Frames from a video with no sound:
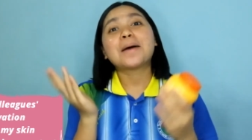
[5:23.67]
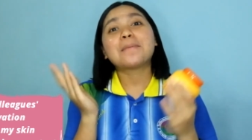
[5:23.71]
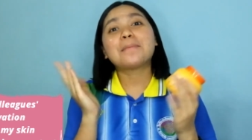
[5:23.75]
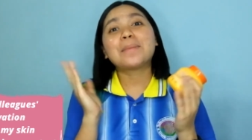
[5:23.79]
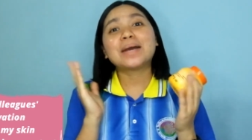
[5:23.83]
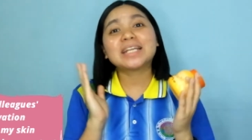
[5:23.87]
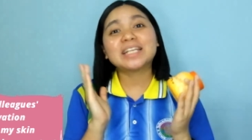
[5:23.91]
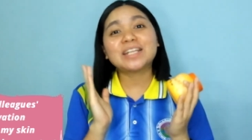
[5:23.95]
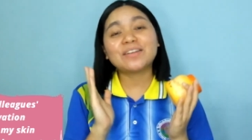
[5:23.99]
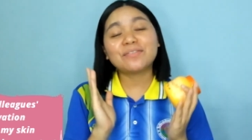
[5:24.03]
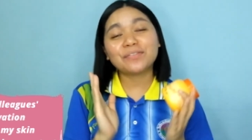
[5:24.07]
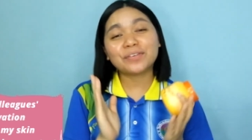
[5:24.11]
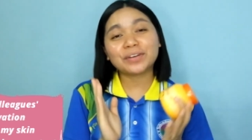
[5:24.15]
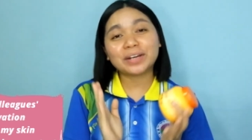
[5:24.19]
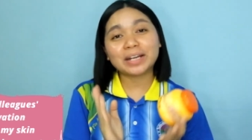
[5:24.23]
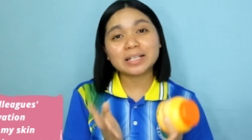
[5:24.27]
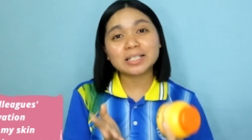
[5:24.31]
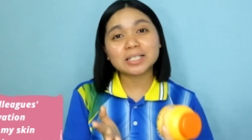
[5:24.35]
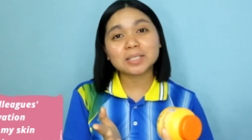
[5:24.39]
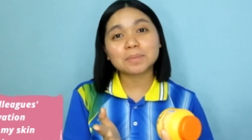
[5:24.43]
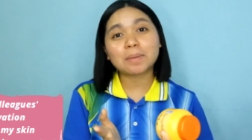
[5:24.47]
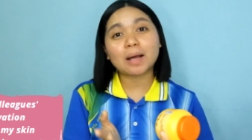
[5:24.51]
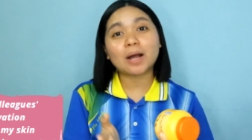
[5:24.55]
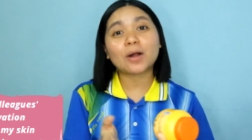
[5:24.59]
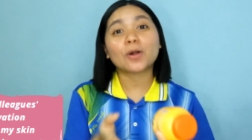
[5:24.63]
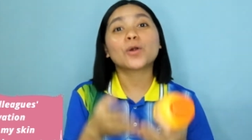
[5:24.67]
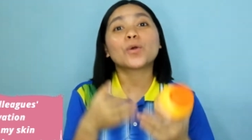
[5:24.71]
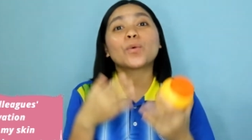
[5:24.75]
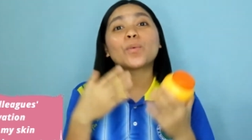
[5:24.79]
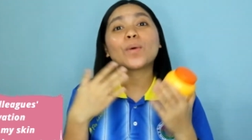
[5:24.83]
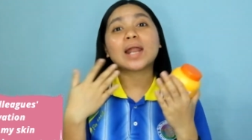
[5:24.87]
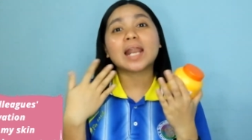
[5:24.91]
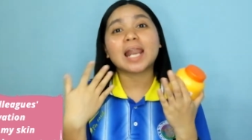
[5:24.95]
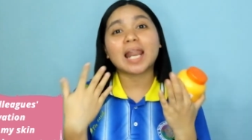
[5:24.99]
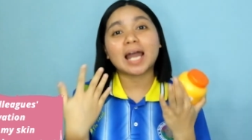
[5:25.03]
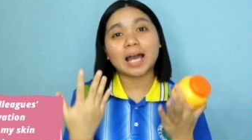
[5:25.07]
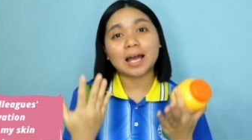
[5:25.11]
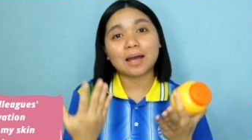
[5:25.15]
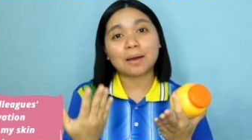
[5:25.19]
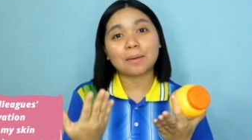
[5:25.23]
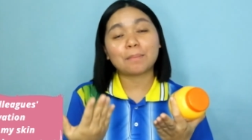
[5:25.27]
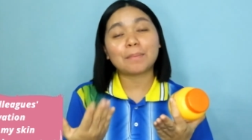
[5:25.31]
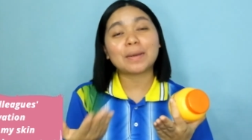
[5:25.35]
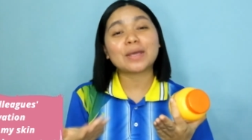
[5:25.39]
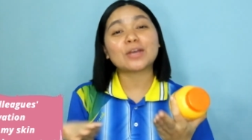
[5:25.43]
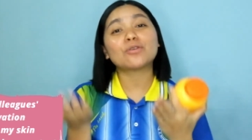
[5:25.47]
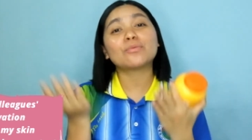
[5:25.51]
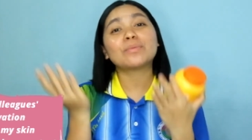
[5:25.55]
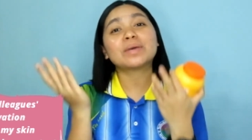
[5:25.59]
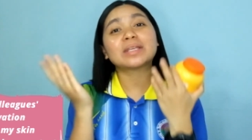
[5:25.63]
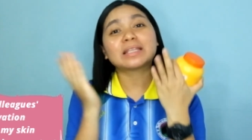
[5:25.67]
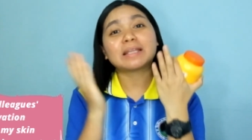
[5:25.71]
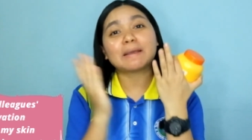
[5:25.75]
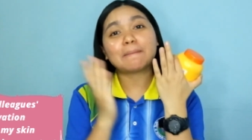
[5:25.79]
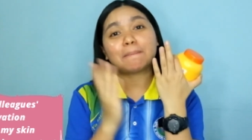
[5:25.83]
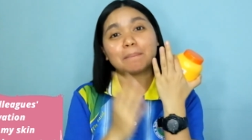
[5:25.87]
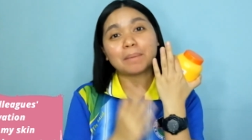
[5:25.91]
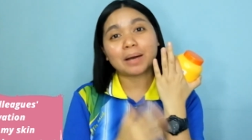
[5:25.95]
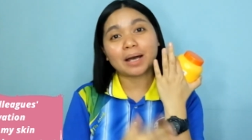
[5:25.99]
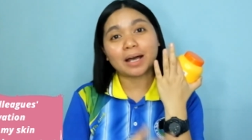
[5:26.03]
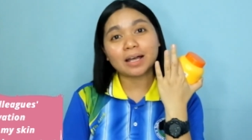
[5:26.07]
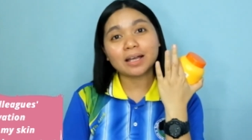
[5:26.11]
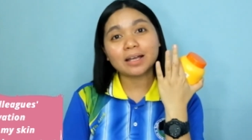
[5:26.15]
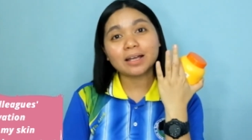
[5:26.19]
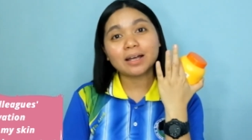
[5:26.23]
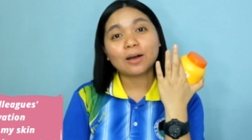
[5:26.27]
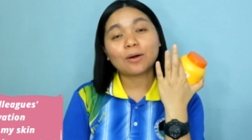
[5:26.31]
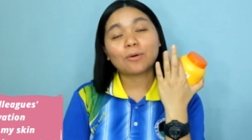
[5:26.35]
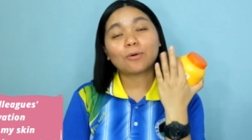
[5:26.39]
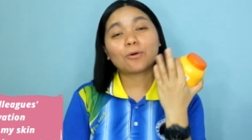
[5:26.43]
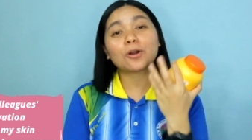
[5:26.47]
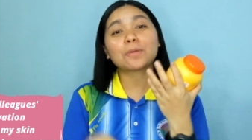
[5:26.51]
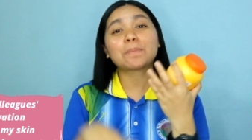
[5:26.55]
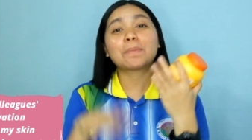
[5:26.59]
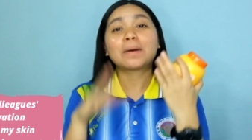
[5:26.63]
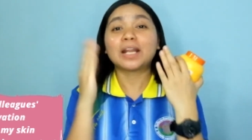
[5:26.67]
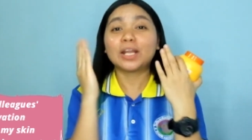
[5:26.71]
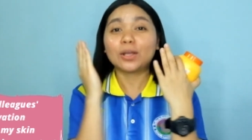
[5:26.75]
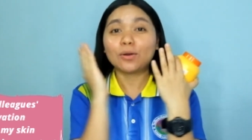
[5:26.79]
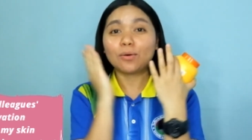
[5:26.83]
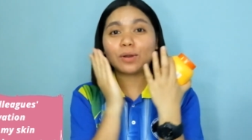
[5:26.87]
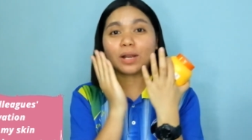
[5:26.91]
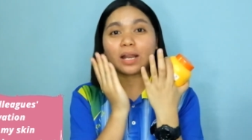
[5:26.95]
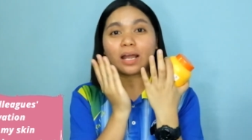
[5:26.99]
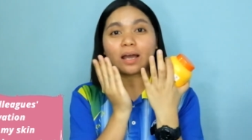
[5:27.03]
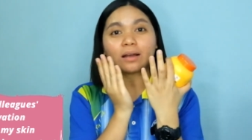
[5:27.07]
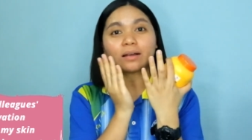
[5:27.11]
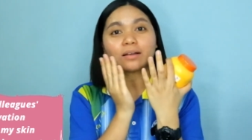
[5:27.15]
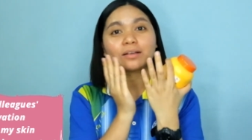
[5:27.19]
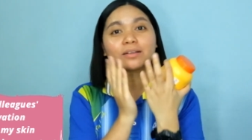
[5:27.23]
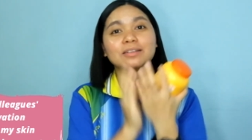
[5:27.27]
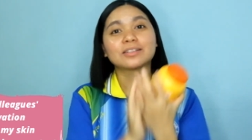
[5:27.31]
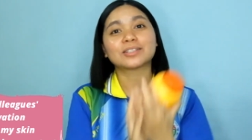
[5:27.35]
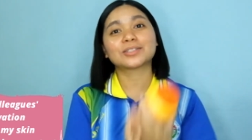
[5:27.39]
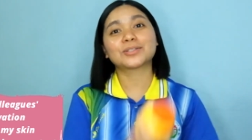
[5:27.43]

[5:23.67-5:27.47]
may difference ba or wala, may umitim ba or pareho lang.